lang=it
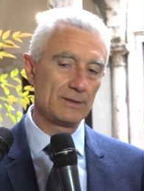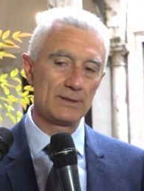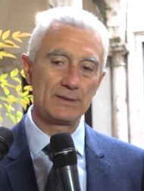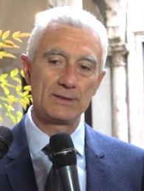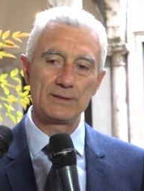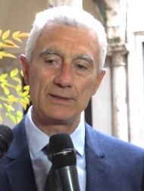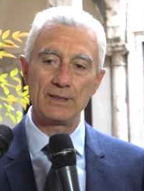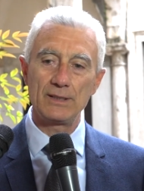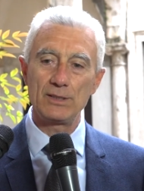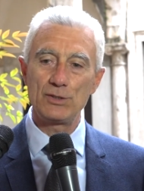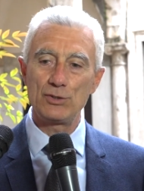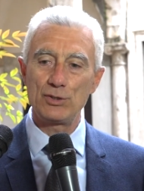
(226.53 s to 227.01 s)

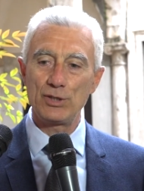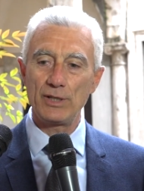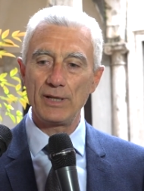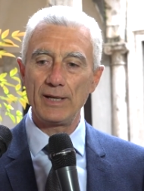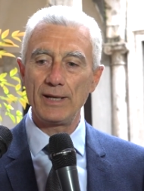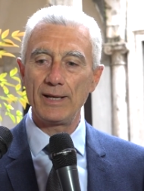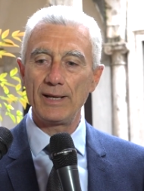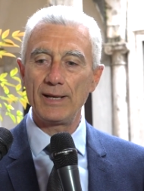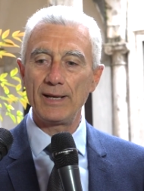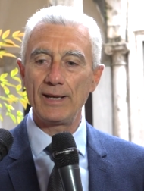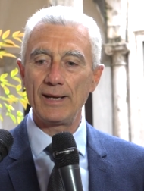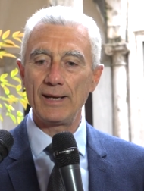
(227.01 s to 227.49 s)
Se
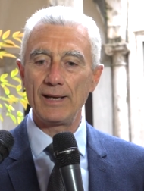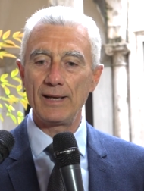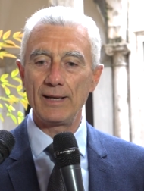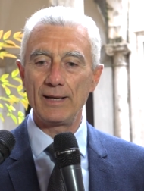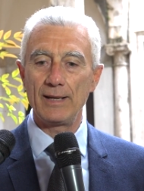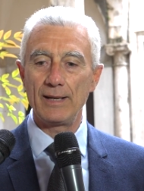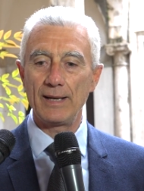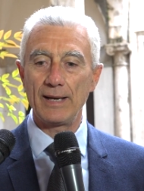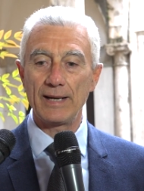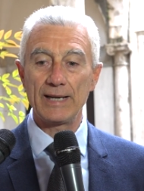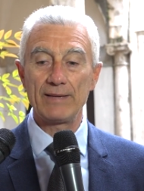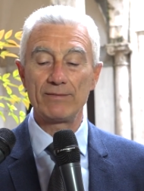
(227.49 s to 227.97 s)

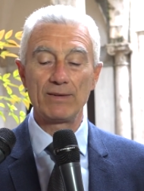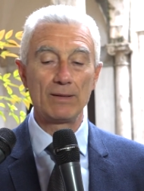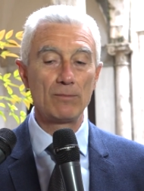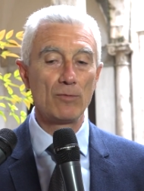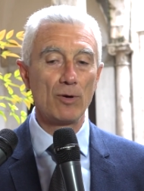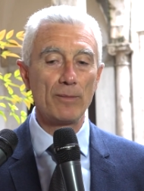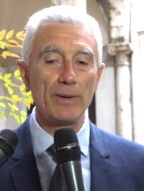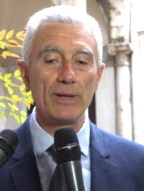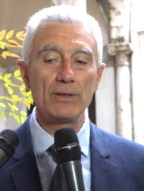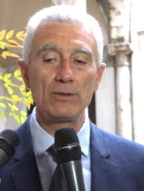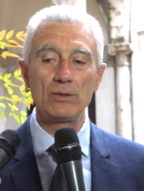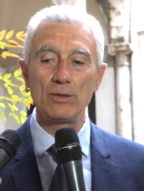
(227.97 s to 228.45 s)
arriva il
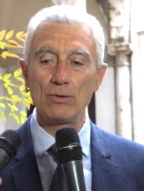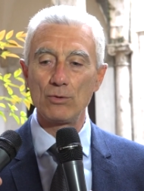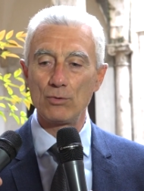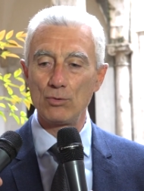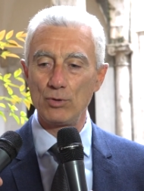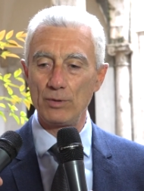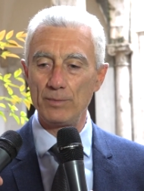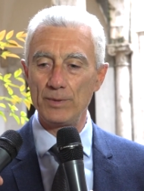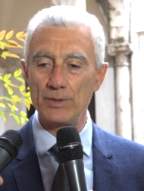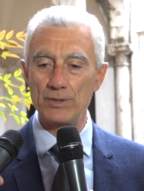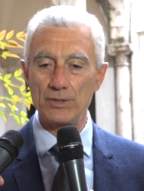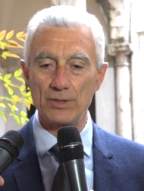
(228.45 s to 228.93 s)
momento in
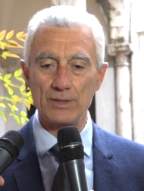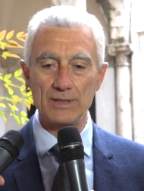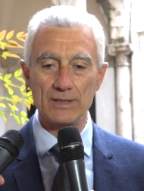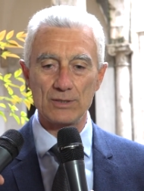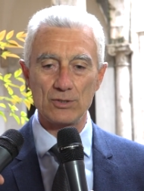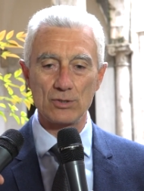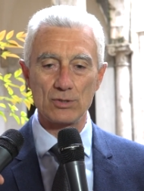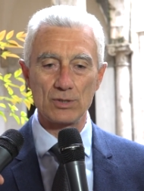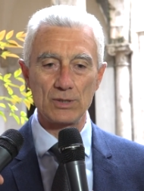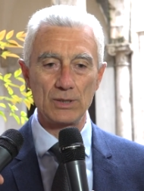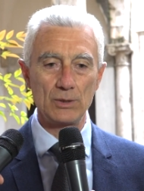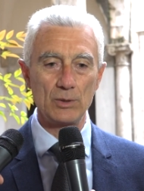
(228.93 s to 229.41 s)
cui bisogna
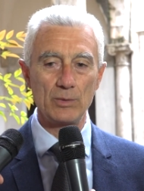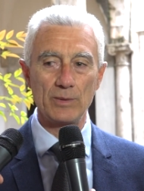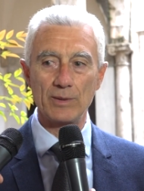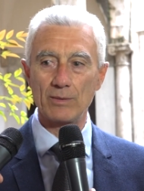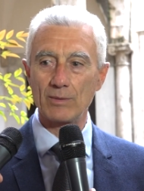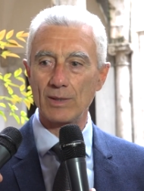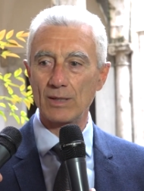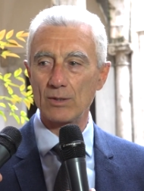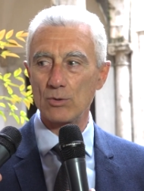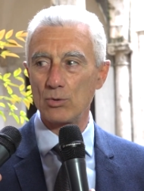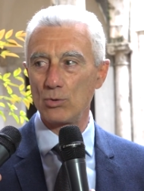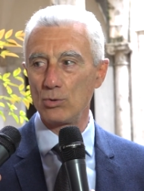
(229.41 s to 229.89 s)
sostituire
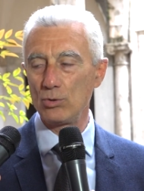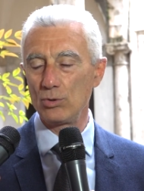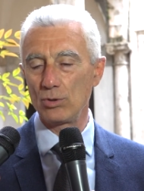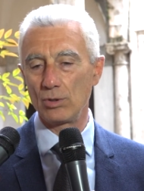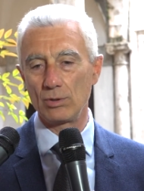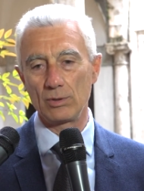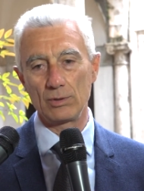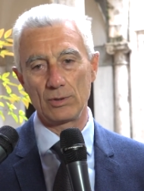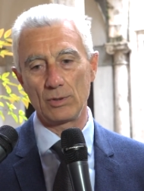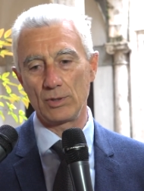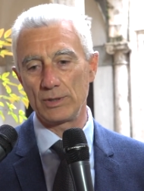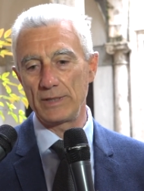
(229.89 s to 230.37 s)

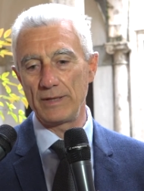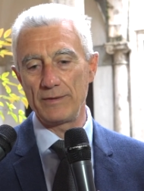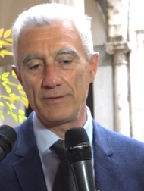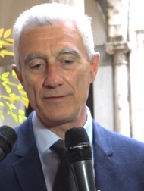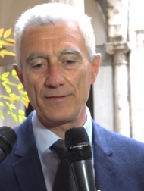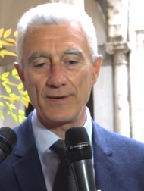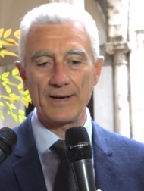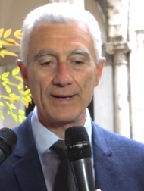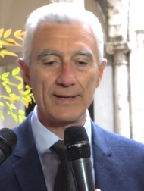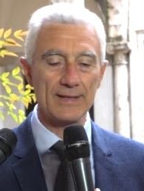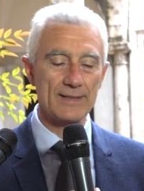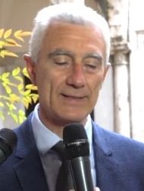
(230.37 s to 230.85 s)
qualcuno, lo devi
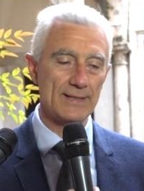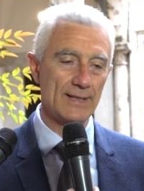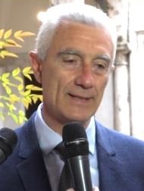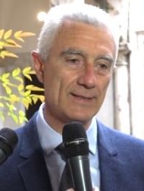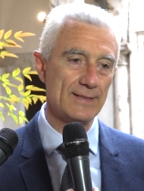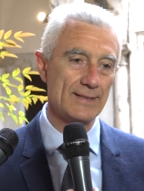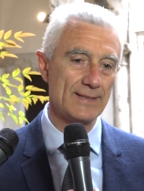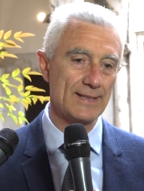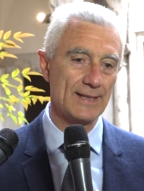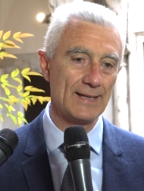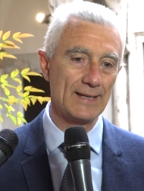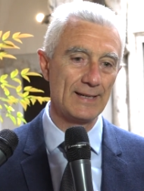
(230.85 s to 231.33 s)
fare
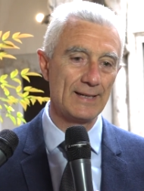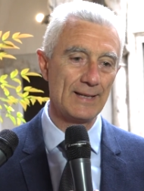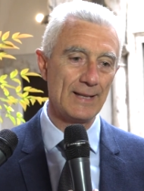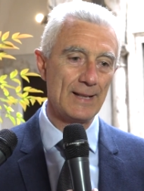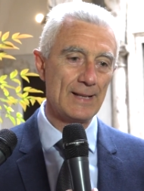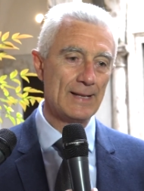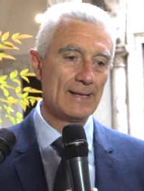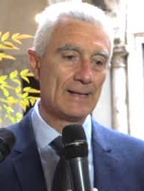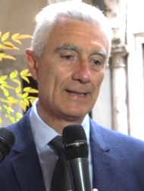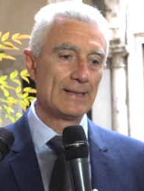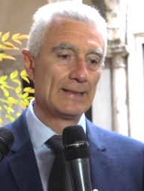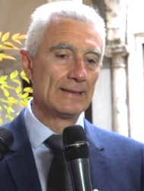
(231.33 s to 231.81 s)
senza,
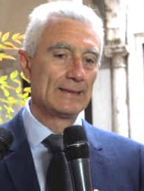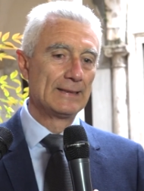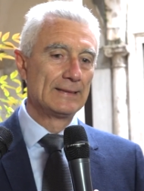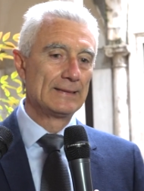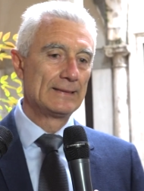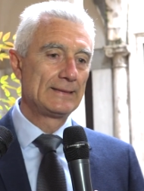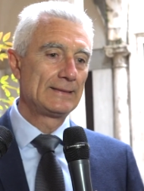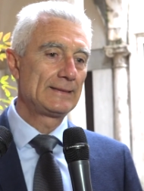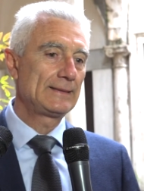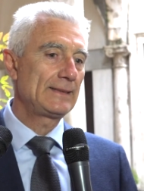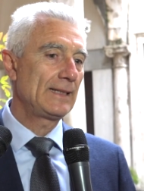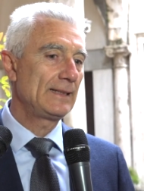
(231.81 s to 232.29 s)

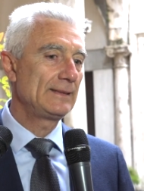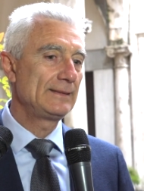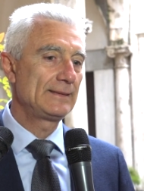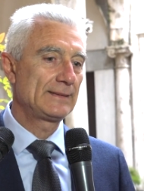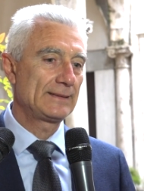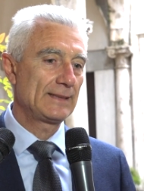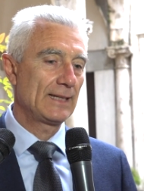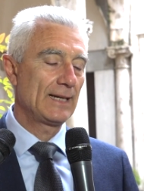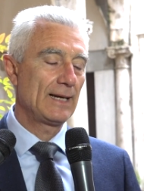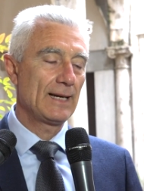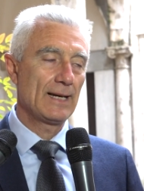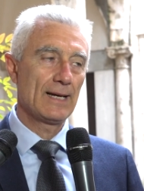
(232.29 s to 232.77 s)

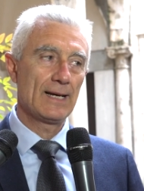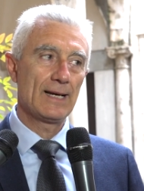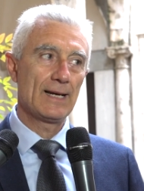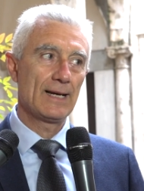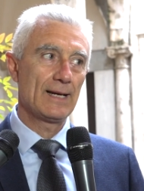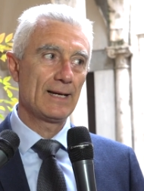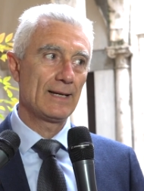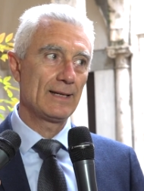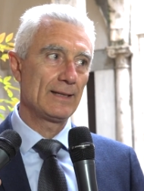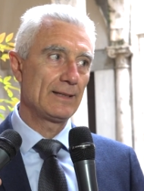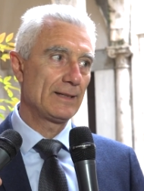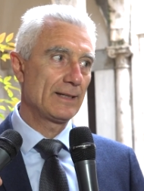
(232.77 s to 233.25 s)

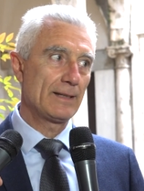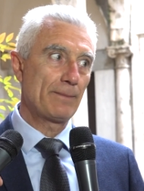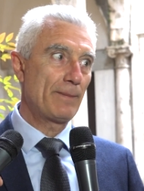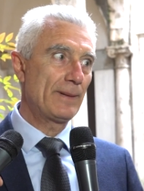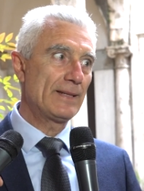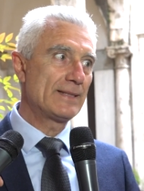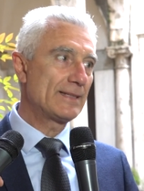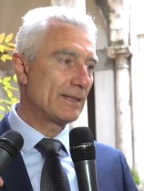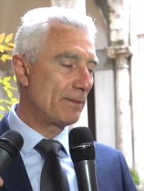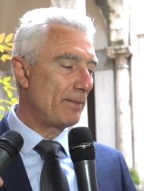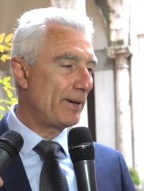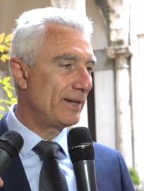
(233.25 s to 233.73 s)
senza
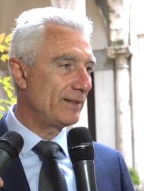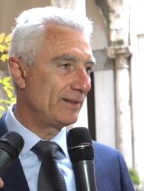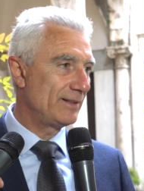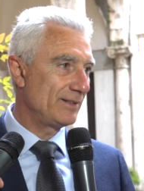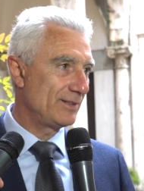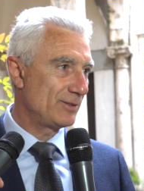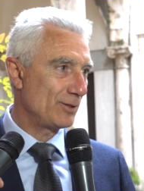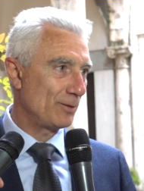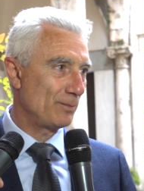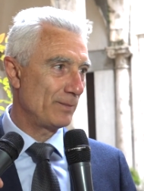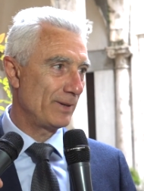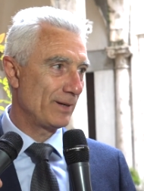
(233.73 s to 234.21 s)
ripensamenti.
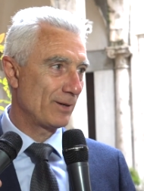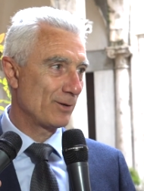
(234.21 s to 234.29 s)
Insomma,